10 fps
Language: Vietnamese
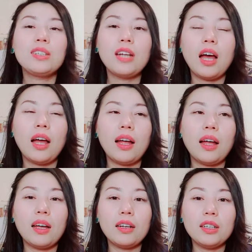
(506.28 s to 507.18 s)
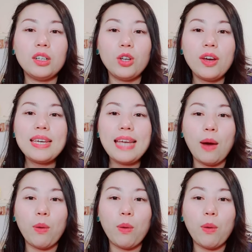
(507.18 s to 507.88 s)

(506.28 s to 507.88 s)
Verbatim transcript: à nếu ý dạ